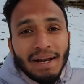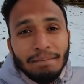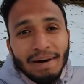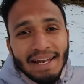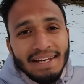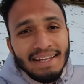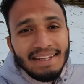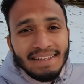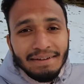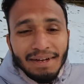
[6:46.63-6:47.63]
बर्फबारी ना
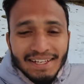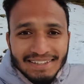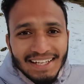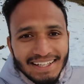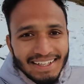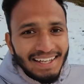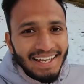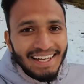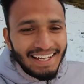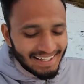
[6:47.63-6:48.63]
दिखने में अच्छी लगती
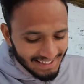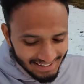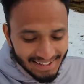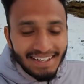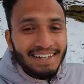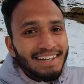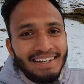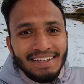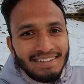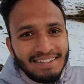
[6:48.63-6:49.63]
है लेकिन
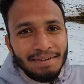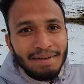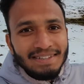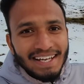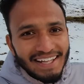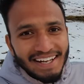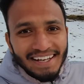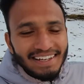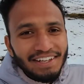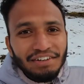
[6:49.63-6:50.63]
इसके बीच ज्यादा
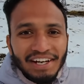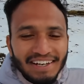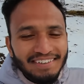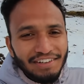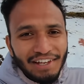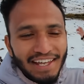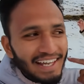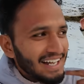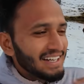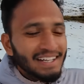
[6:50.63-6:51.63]
रहेंगे तो ठंड से हो जाएगी
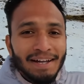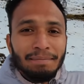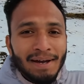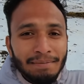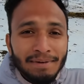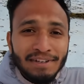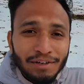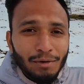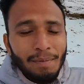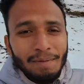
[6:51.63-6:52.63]
हालत खराब फटाफट से
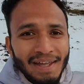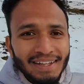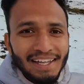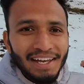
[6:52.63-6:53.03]
टोपी पहनते हैं